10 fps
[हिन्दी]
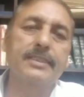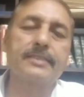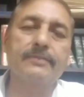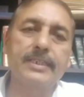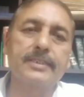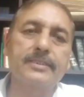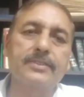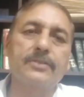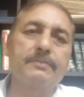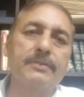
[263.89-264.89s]
जिस वजह से
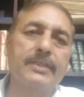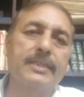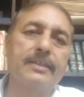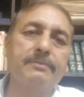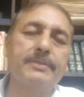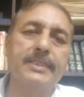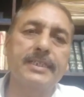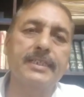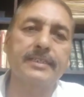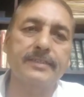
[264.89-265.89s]
चौधरी परवेज लाई
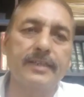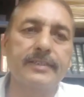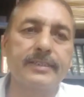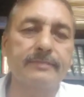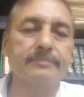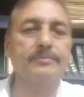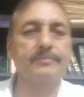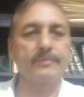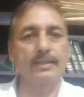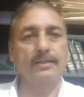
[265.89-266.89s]
पी के साथ
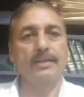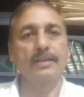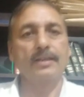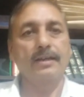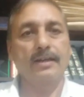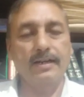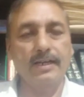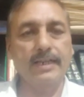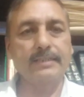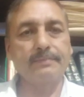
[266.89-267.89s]
हैं
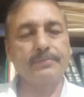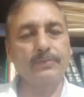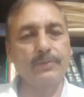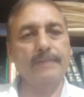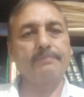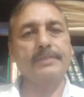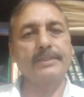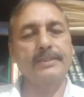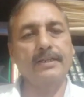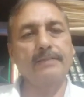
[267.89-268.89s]
आज पूरे
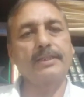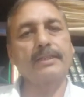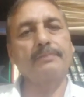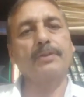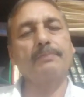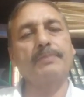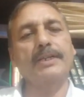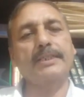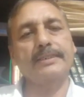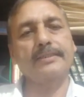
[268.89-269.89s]
पंजाब बल्कि पूरे
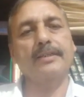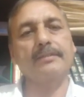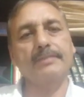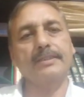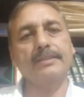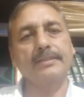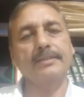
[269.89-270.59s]
पाकिस्तान में